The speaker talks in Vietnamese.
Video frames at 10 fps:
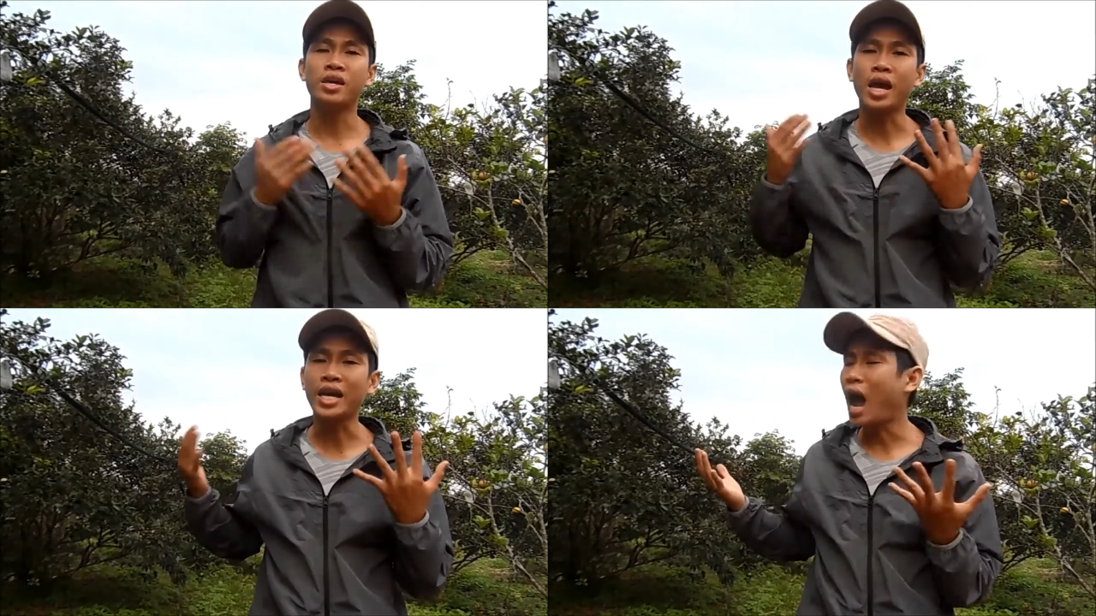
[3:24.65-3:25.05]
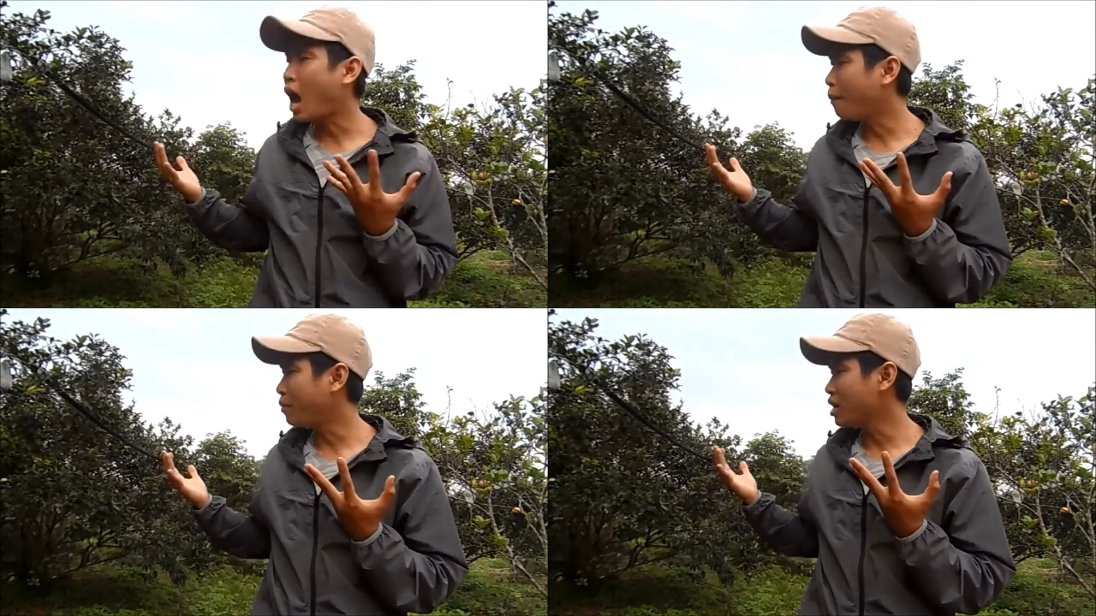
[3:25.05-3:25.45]
Như cây
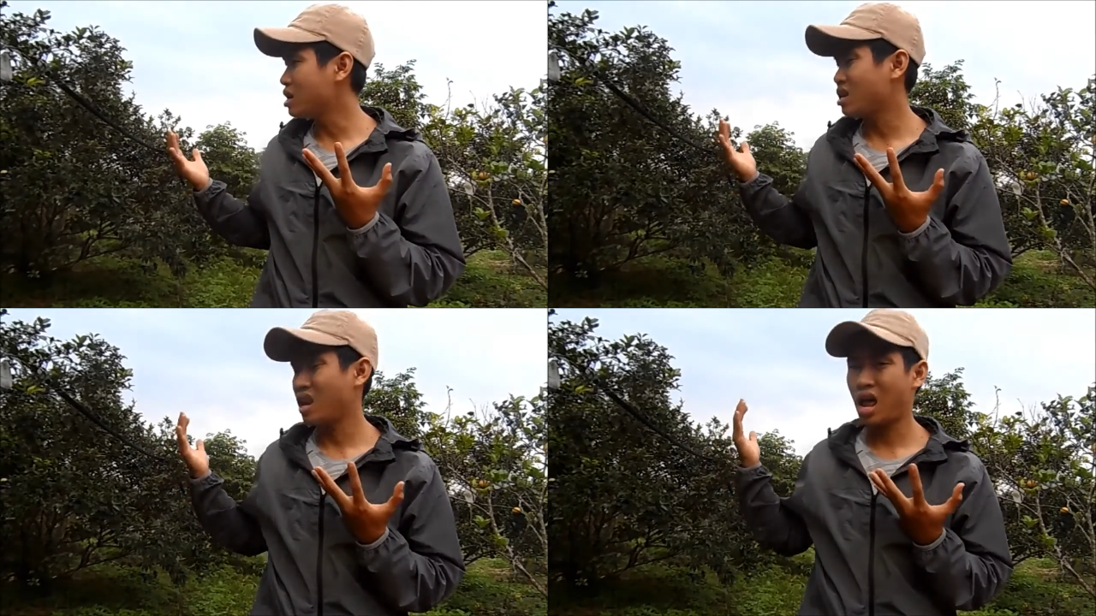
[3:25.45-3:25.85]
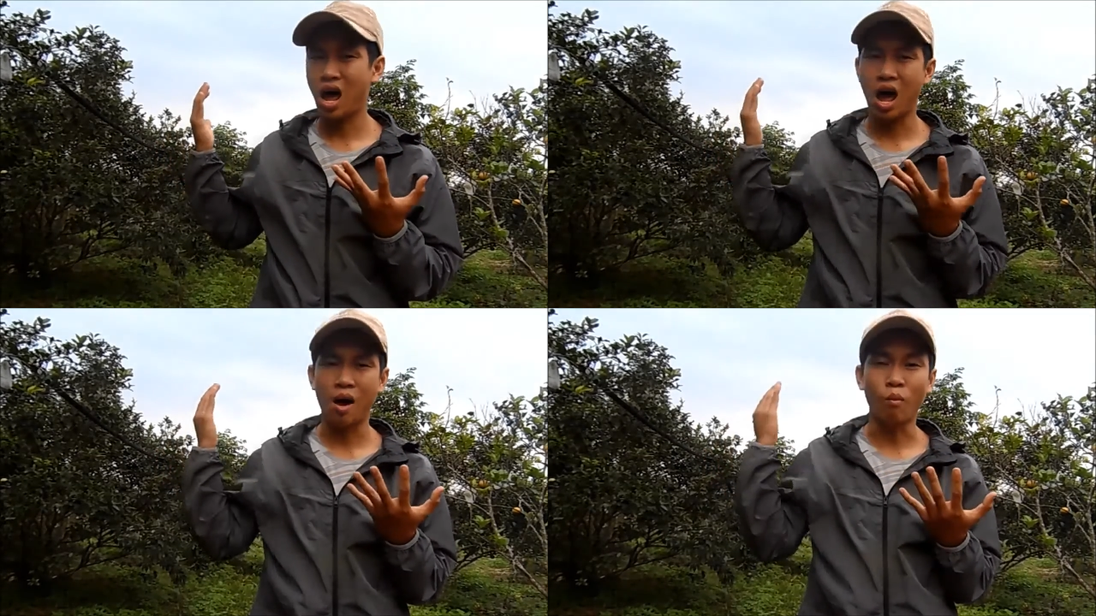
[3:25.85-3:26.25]
cam ấy,
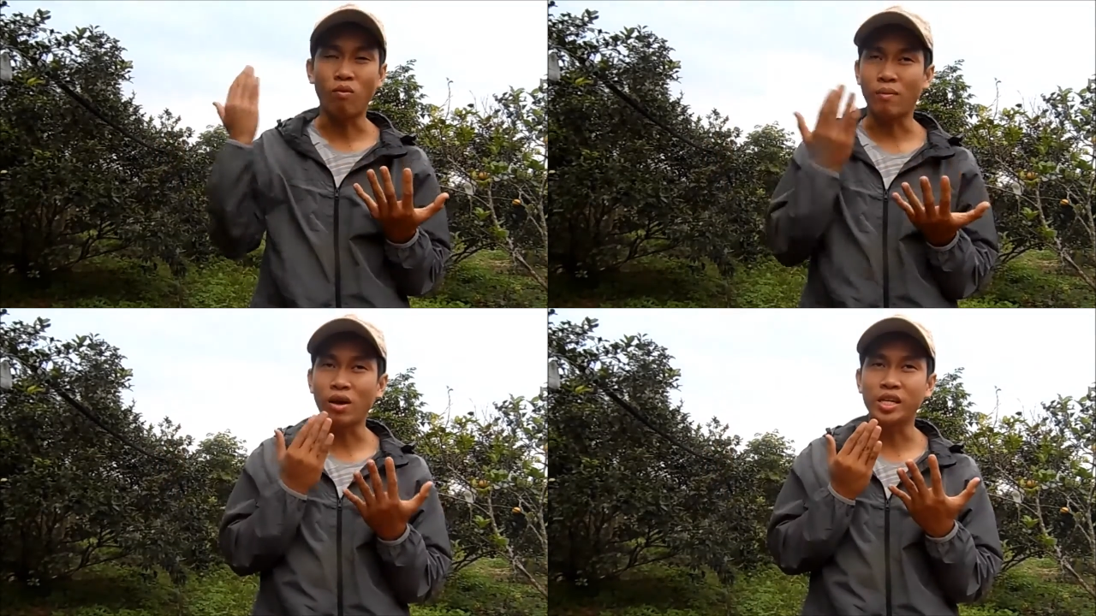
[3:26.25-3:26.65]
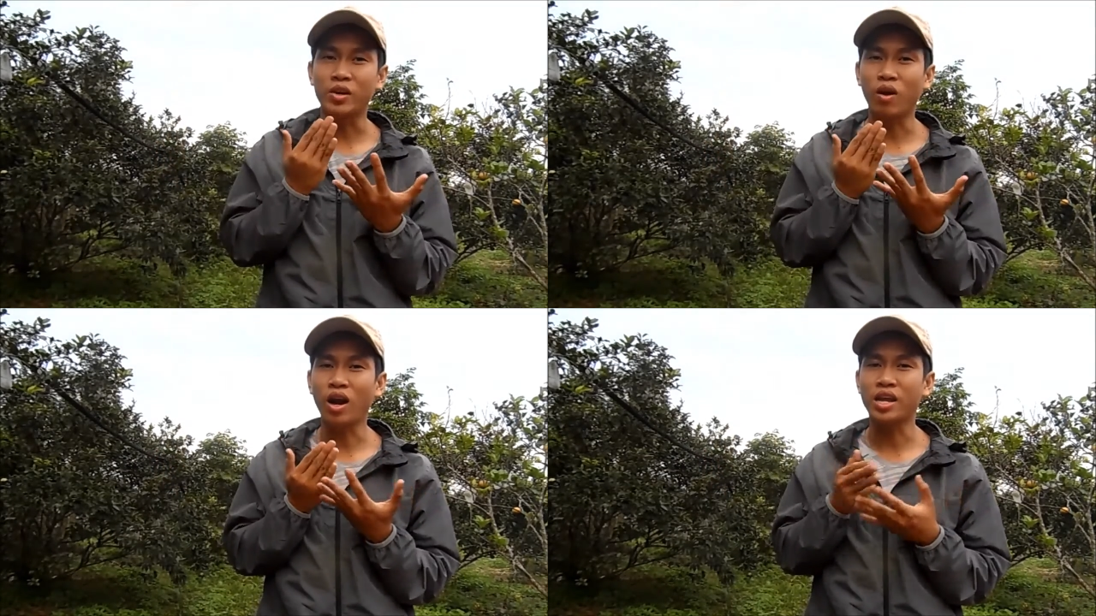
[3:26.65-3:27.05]
là bộ phận
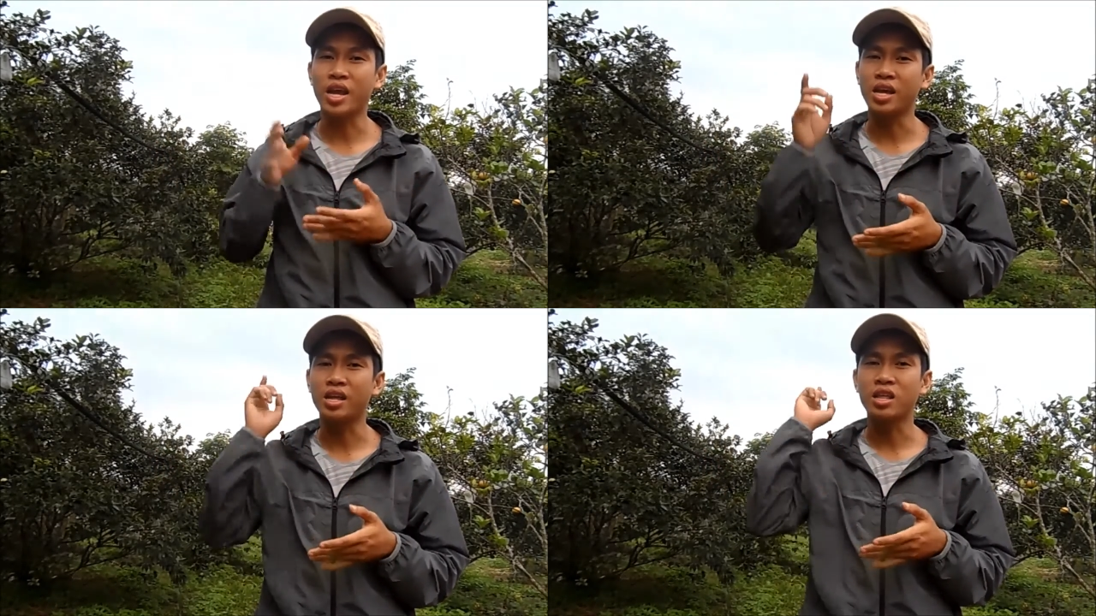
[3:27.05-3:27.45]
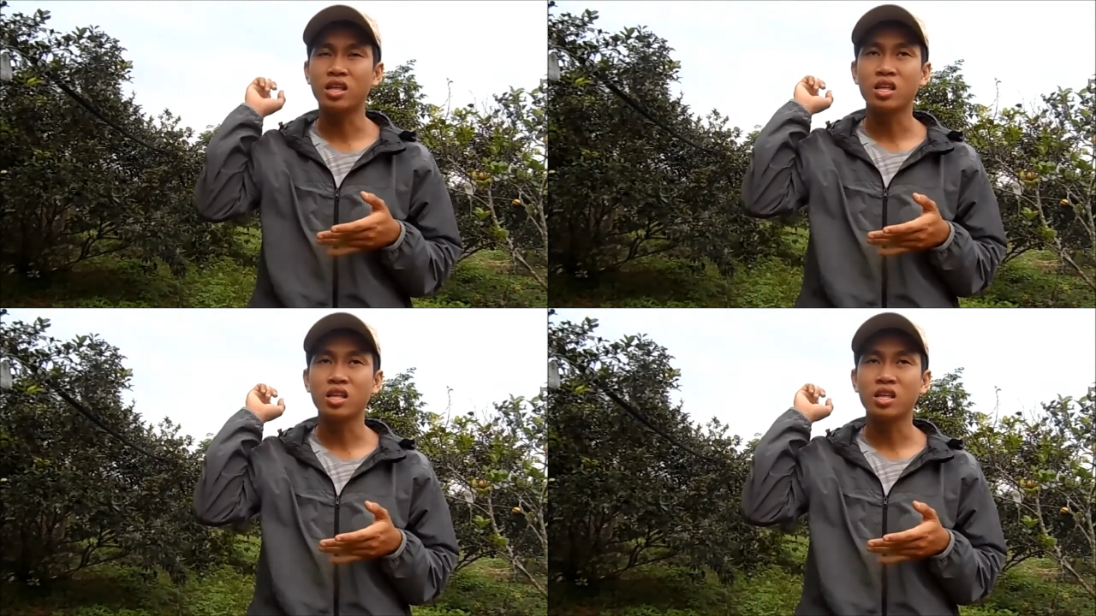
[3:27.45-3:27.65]
phát triển của nó là gì?